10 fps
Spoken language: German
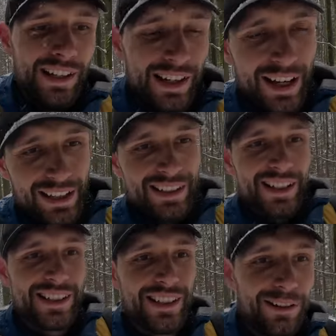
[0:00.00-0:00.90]
ein
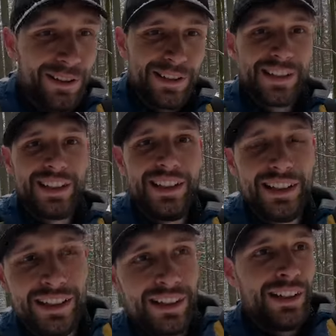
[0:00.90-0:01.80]
Gasthaus
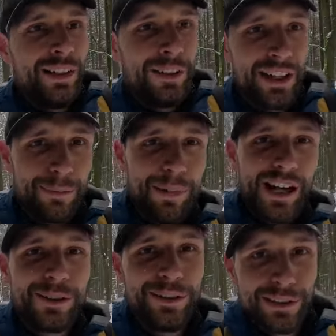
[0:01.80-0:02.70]
oder eine
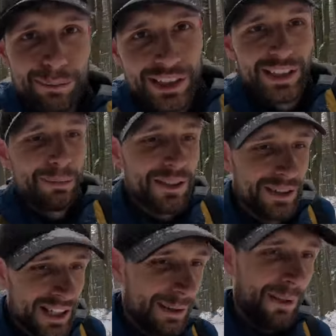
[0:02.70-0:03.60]
Berghütte in Betrieb zu
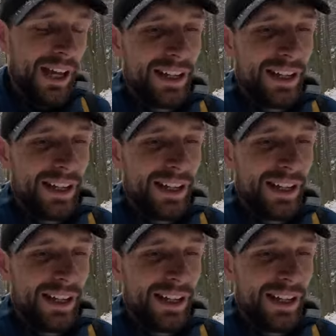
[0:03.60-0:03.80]
nehmen.